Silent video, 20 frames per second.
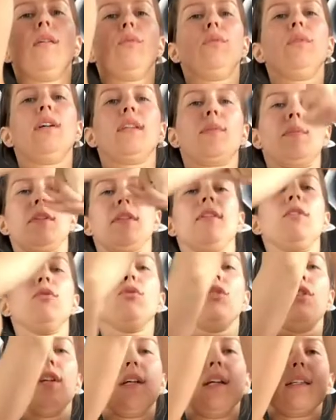нас
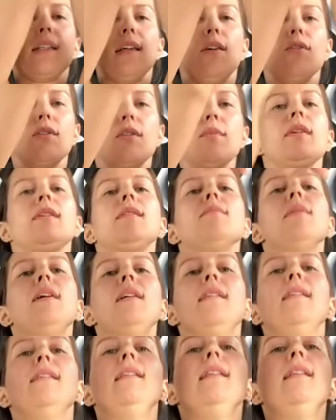позвоночник остается
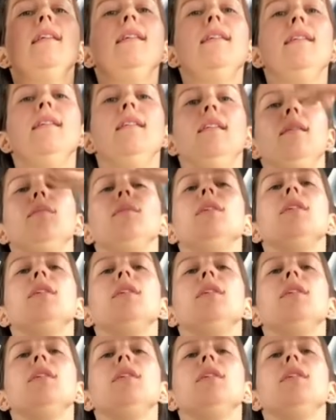максимально длинный,